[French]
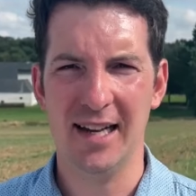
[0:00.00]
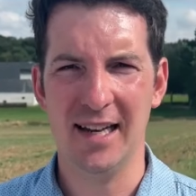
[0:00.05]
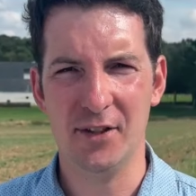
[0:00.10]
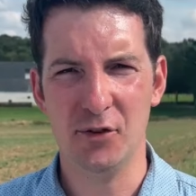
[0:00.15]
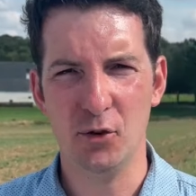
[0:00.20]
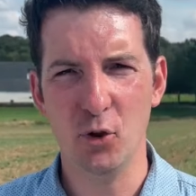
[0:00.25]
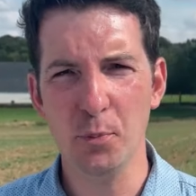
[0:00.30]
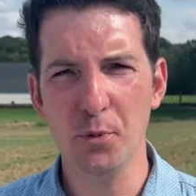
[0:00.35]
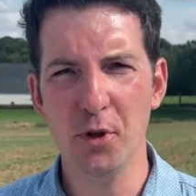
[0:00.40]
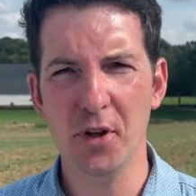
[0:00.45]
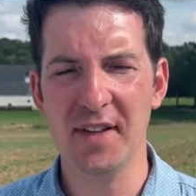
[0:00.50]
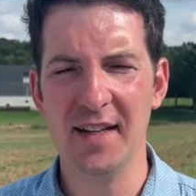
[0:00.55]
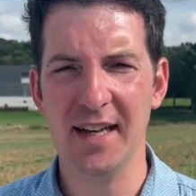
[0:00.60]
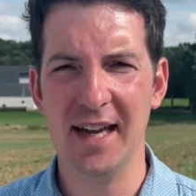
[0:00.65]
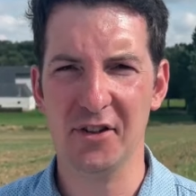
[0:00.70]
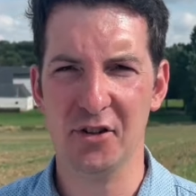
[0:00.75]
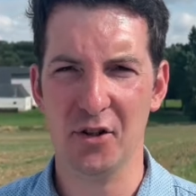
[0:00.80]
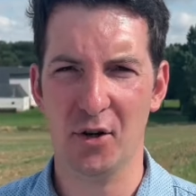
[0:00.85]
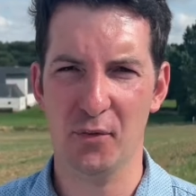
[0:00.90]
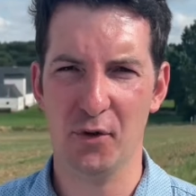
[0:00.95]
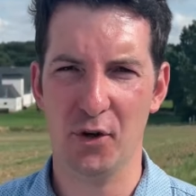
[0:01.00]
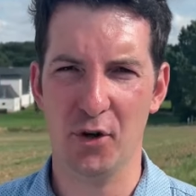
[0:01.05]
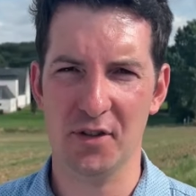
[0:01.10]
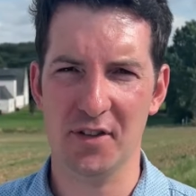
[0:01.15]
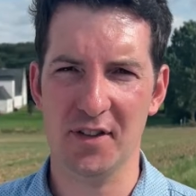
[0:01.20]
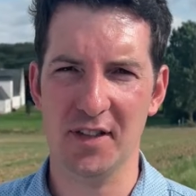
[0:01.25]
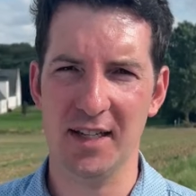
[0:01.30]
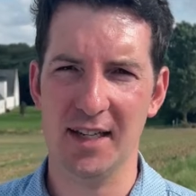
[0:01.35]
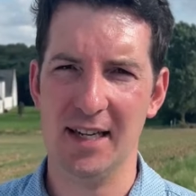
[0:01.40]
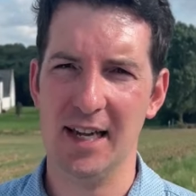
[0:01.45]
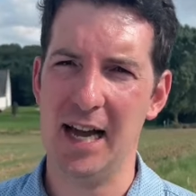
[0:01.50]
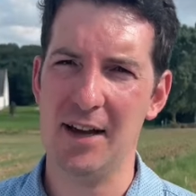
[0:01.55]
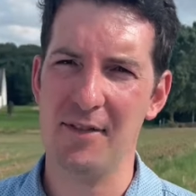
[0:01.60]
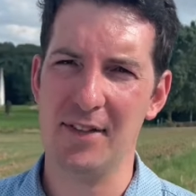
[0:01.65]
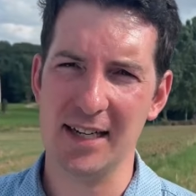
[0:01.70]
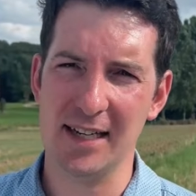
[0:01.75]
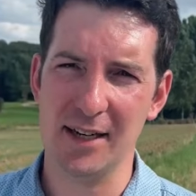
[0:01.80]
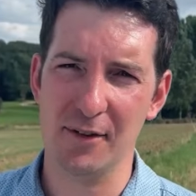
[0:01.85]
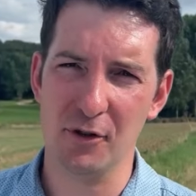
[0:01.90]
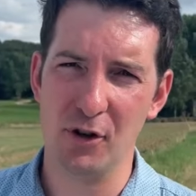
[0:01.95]
Les troupes de théâtre en français
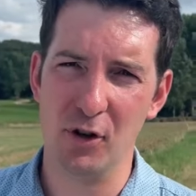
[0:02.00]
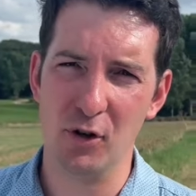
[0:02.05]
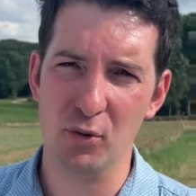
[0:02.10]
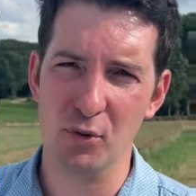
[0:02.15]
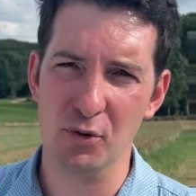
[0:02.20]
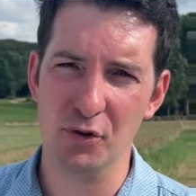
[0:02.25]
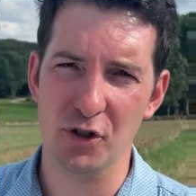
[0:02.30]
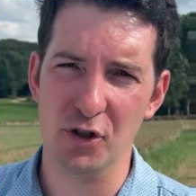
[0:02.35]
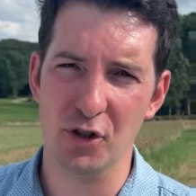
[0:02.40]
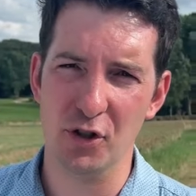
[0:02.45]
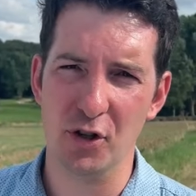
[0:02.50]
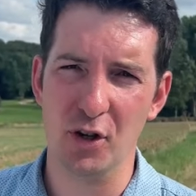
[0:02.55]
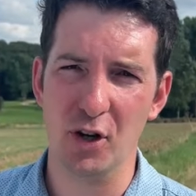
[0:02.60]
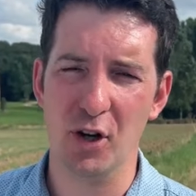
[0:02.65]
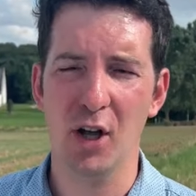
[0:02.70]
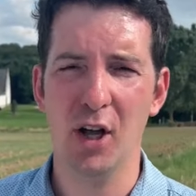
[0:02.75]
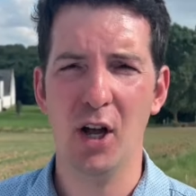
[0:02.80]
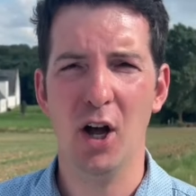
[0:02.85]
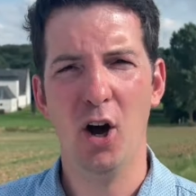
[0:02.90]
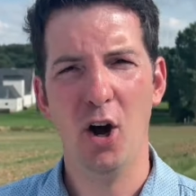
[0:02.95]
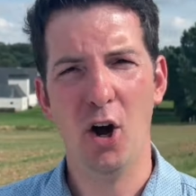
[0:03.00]
avec les francs-compteurs,